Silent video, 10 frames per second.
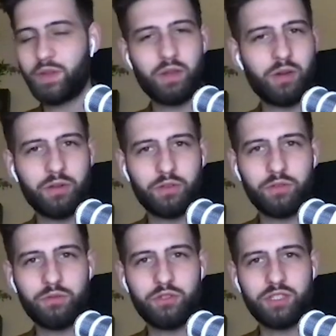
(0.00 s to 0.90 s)
und
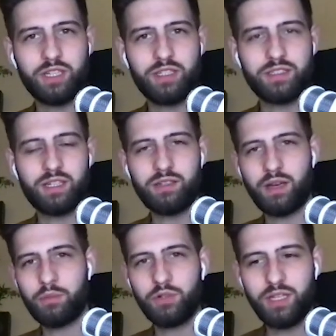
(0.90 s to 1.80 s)
ansonsten wünsche ich einen geilen Tag.
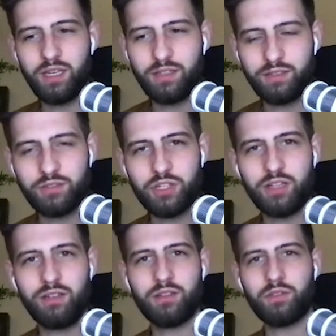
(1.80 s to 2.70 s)
Abonniere gerne diesen
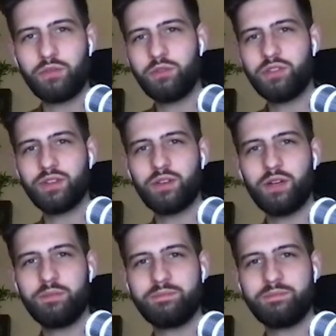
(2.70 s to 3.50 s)
Channel. Ansonsten wünsche ich was. Hau rein.